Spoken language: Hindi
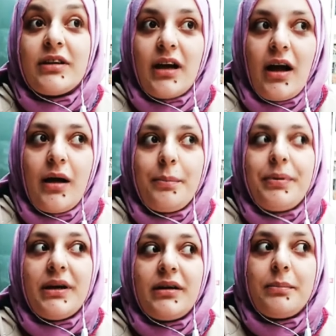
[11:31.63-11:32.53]
या
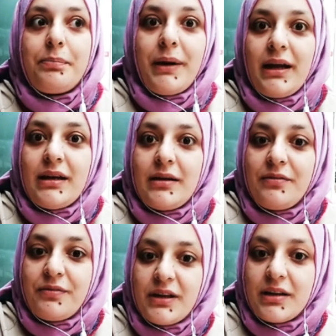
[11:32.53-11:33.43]
फिर पहली
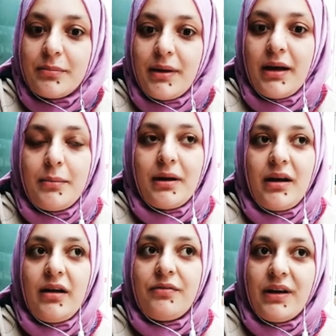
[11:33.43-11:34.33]
वीक में
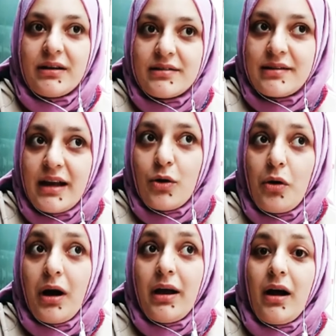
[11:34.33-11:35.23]
मैंने वेडनेसडे को
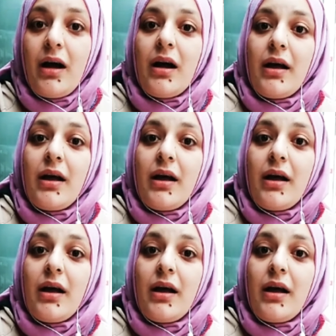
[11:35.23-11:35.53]
आया